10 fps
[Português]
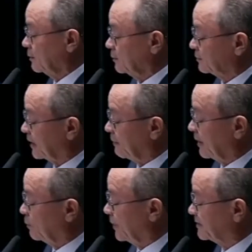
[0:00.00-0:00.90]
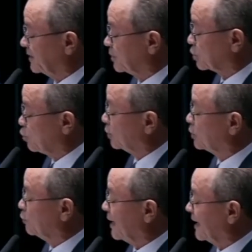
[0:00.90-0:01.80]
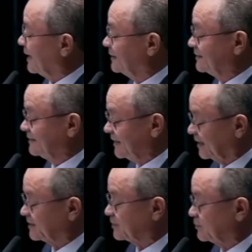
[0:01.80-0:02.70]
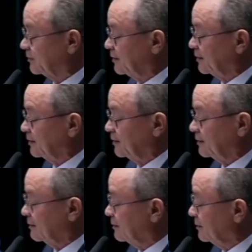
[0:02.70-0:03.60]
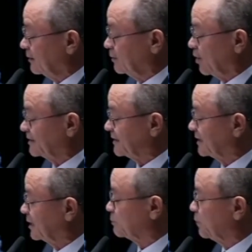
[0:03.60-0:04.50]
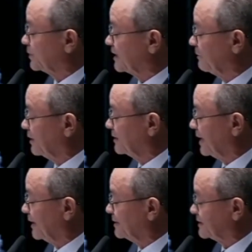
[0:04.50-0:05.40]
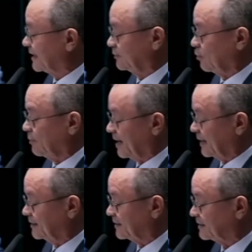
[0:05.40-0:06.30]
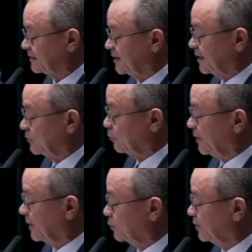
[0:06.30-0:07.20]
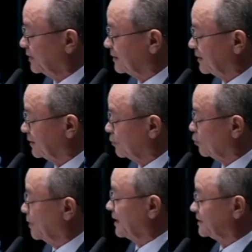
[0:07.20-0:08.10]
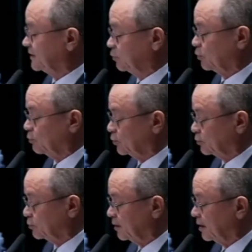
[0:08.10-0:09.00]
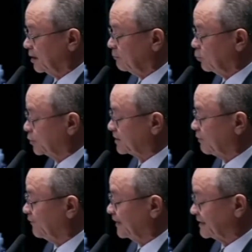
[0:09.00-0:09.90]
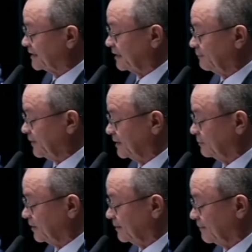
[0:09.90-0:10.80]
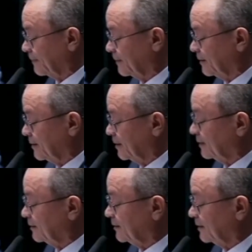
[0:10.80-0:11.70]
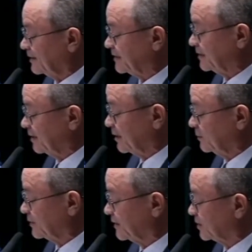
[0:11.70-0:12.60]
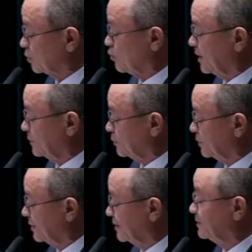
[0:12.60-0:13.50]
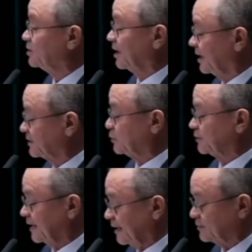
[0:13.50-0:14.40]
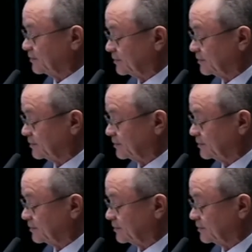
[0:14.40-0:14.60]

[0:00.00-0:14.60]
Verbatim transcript: o trabalho, presidente, continuará intenso e nossas responsabilidades redobradas no período em que o Brasil e o mundo buscam vencer a pandemia. Que esse ano seja um ano de resultados,